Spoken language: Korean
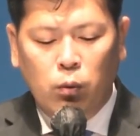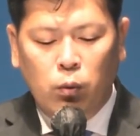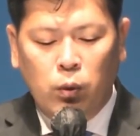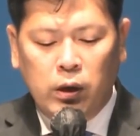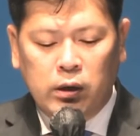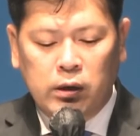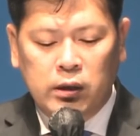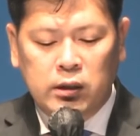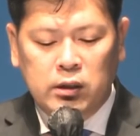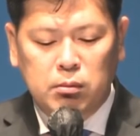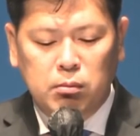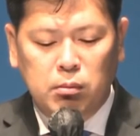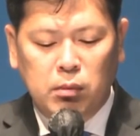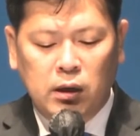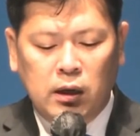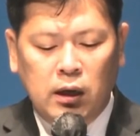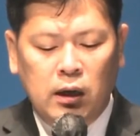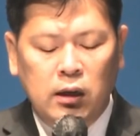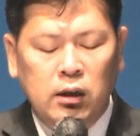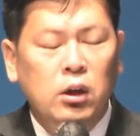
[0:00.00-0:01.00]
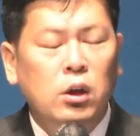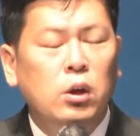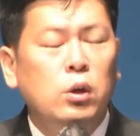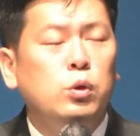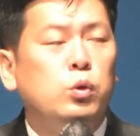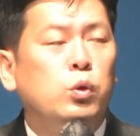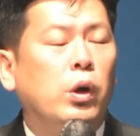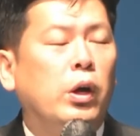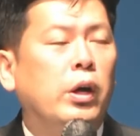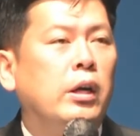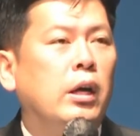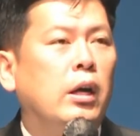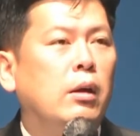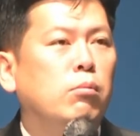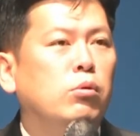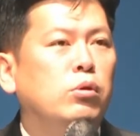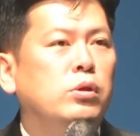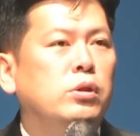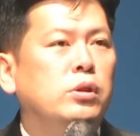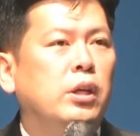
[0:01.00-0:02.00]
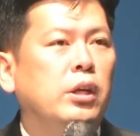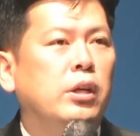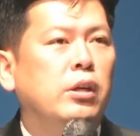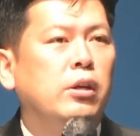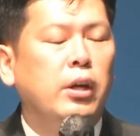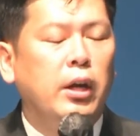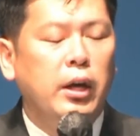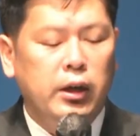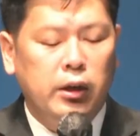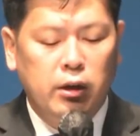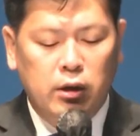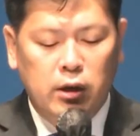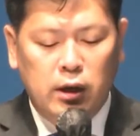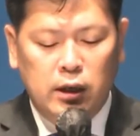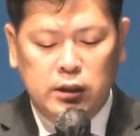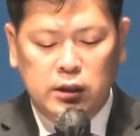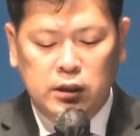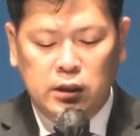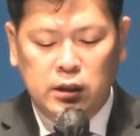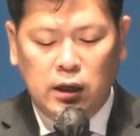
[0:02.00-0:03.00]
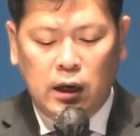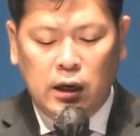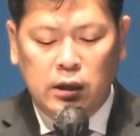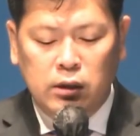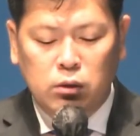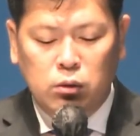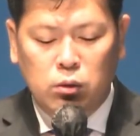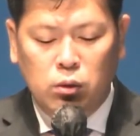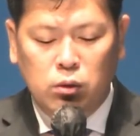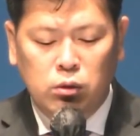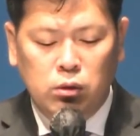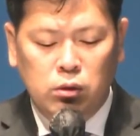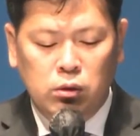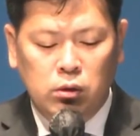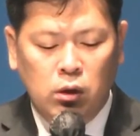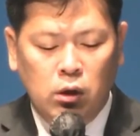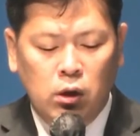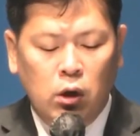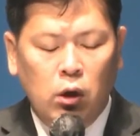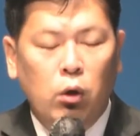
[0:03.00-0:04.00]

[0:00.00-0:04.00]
왜 그랬습니까? 죄의 문제를 해결하지 않고는